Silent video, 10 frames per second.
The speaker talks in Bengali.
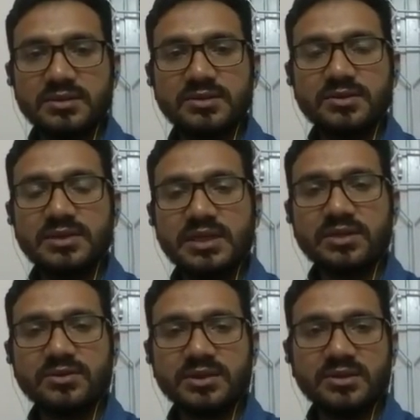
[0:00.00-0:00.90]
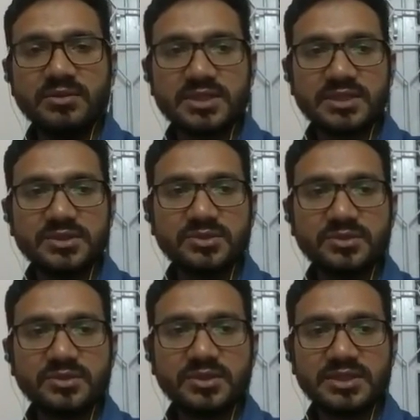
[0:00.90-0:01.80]
যদি এখন কেউ আমার সাথে
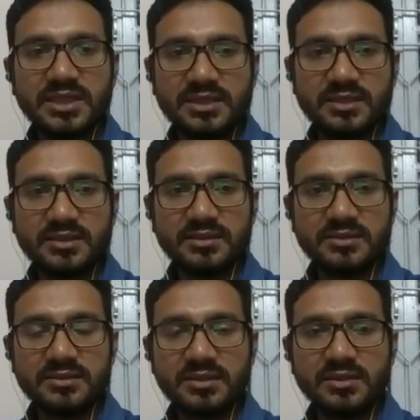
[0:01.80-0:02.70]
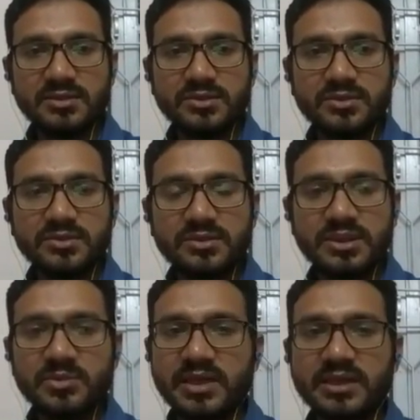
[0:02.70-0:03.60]
যুক্ত হতে চান তাহলে যুক্ত
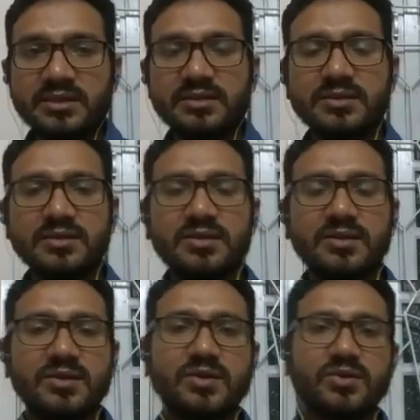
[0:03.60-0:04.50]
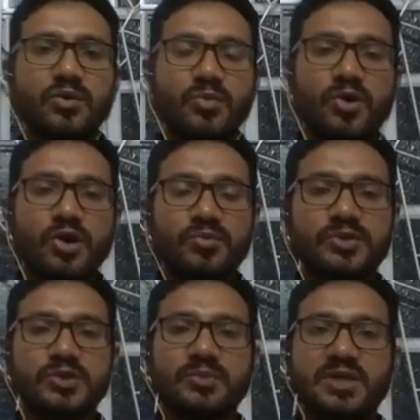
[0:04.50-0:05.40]
হতে পারেন খুব অল্প
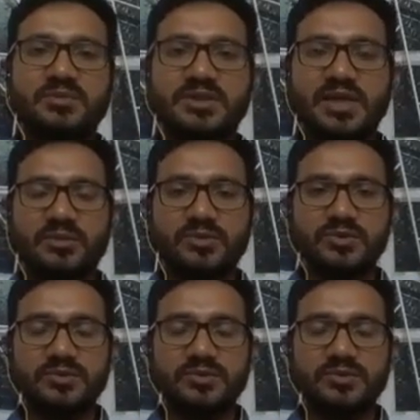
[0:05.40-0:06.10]
সময় আমি থাকব